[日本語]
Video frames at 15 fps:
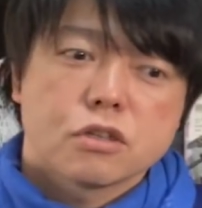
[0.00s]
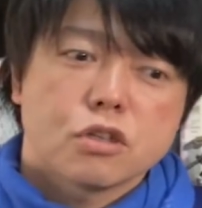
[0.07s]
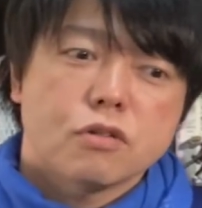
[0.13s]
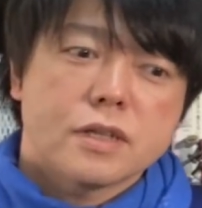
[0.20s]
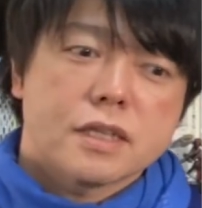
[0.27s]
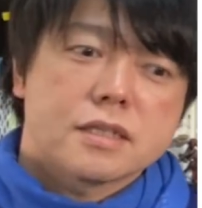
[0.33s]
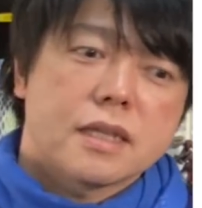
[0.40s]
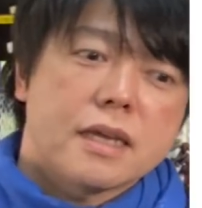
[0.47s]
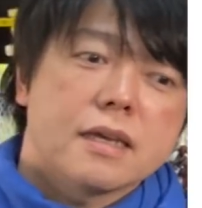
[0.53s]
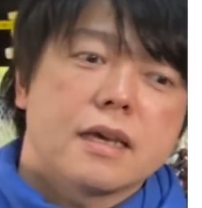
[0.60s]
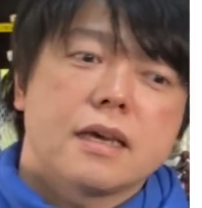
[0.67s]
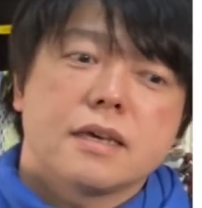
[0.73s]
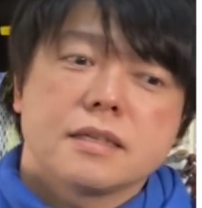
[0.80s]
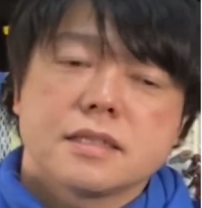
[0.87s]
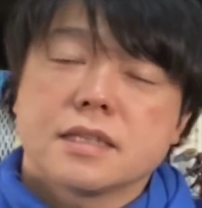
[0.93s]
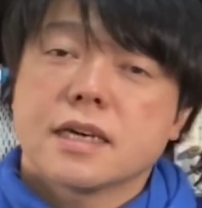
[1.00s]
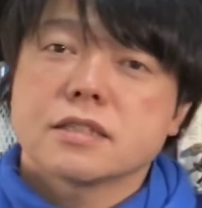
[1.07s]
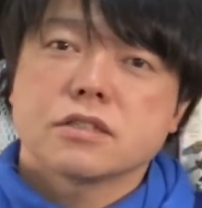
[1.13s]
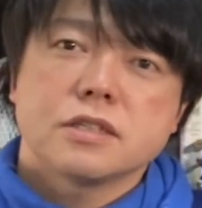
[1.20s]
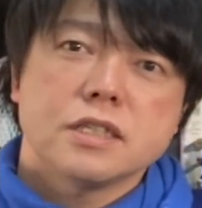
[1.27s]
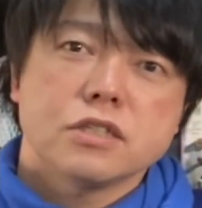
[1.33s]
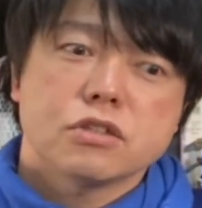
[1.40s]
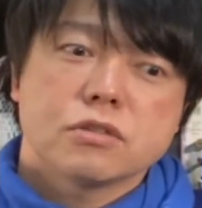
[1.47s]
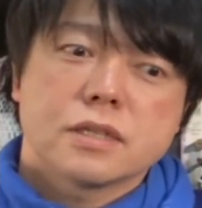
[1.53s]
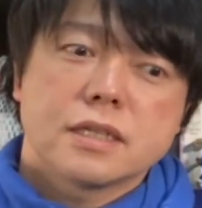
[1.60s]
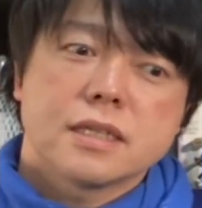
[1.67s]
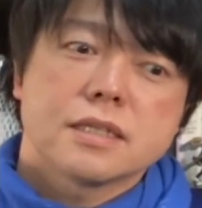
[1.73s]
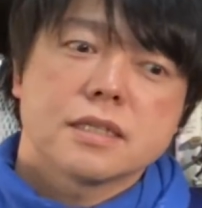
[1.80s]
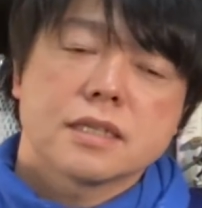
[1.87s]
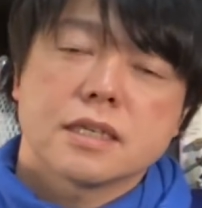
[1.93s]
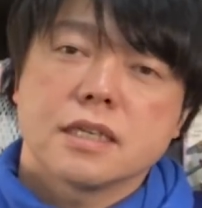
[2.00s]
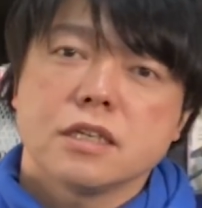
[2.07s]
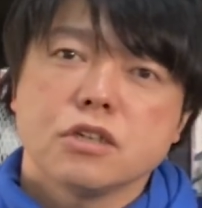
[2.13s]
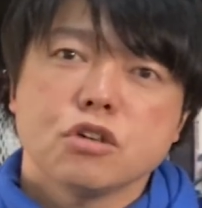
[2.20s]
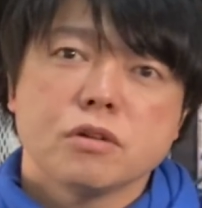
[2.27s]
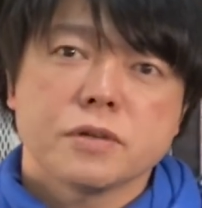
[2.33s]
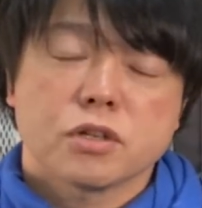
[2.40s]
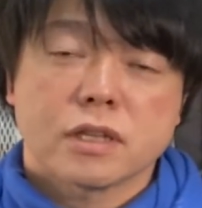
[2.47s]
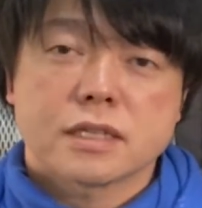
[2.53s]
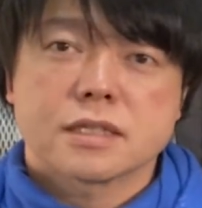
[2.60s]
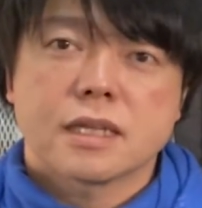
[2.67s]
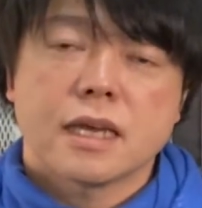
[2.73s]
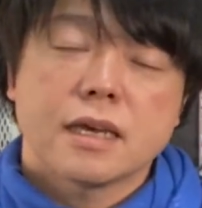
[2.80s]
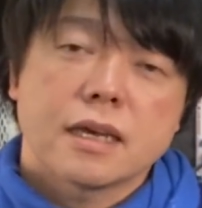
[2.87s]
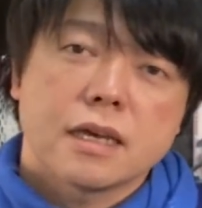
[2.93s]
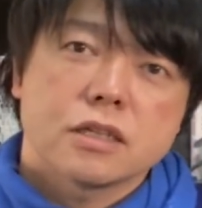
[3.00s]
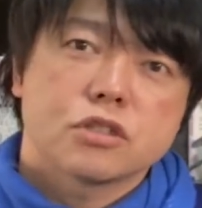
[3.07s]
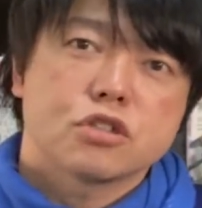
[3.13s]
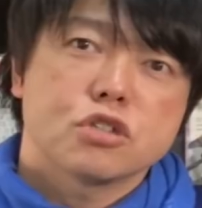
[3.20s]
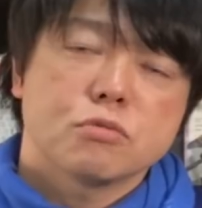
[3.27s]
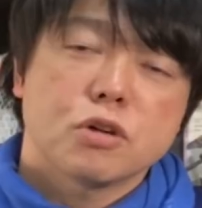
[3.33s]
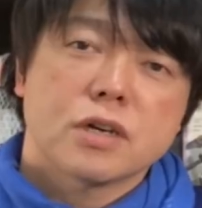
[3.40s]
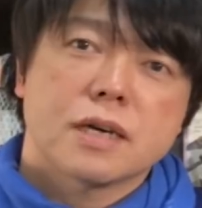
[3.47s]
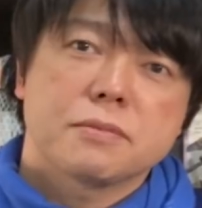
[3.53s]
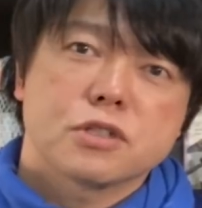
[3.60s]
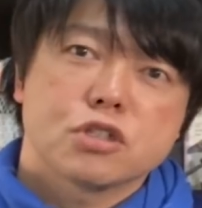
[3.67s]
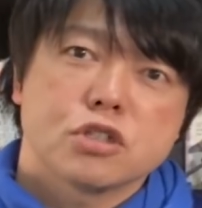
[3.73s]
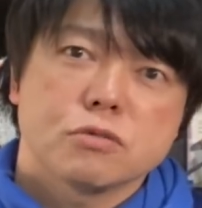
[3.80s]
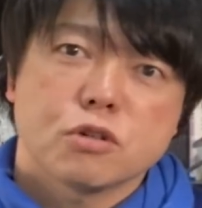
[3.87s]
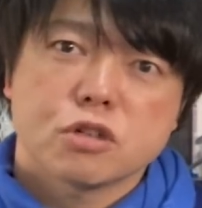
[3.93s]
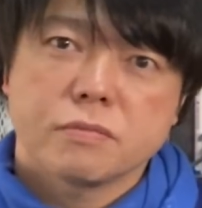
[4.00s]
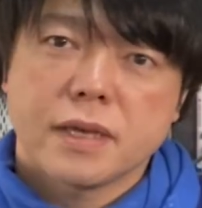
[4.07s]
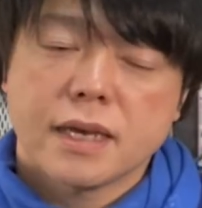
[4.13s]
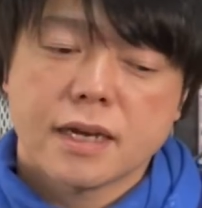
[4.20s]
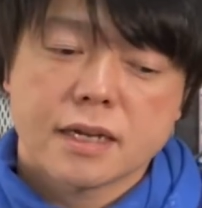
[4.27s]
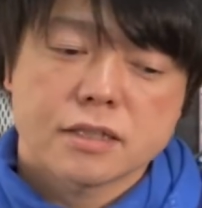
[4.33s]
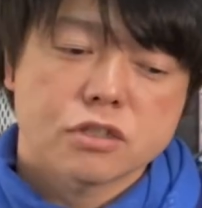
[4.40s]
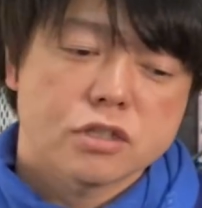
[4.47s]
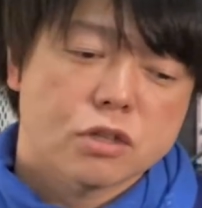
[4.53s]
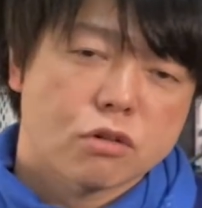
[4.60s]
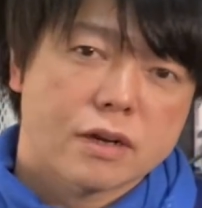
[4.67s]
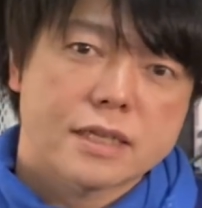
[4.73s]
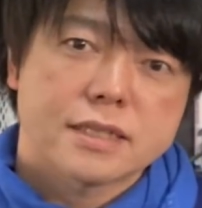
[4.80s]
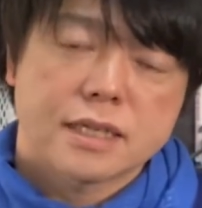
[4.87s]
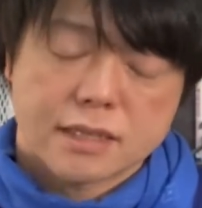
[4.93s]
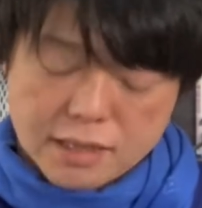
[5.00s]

今日はですね、1月22日金曜日のですね、注目株、注目銘柄についてお話していき